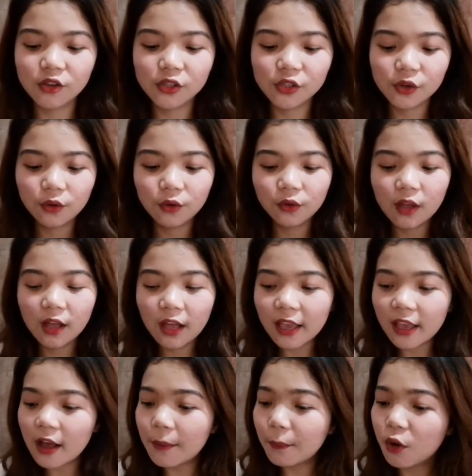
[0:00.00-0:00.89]
So,
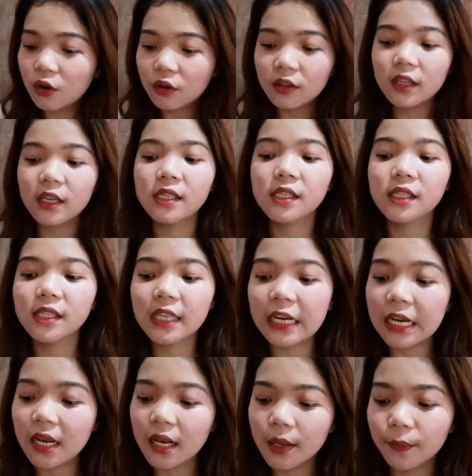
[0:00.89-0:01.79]
among these
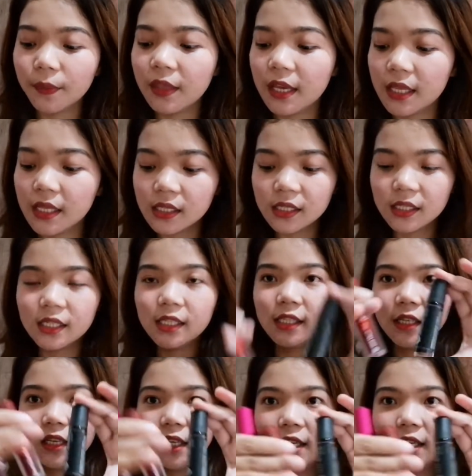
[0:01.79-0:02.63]
three lip tints,